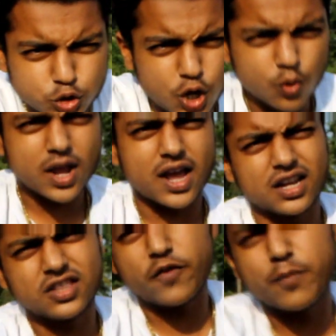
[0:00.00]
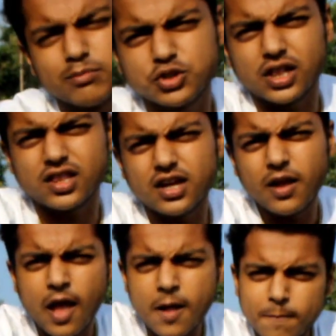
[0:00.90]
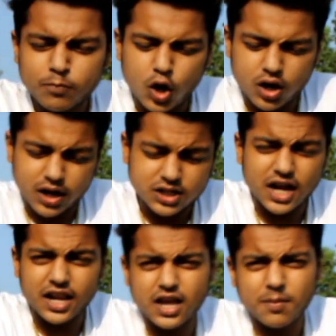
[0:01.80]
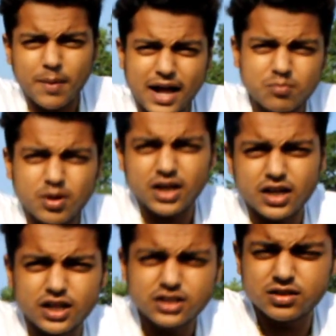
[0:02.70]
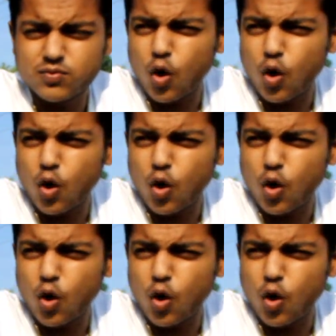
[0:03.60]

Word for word: सोच रहा हूँ कि घर की तरफ हम चलते हैं और घर जाने के बाद में इस